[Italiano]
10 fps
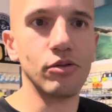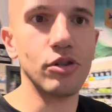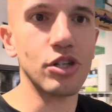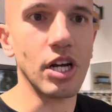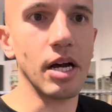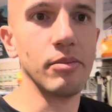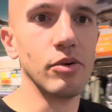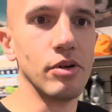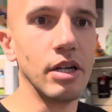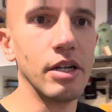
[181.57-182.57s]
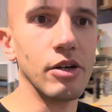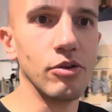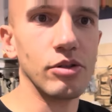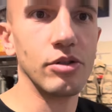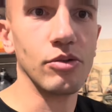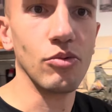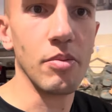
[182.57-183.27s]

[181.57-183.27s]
diciamo il negozio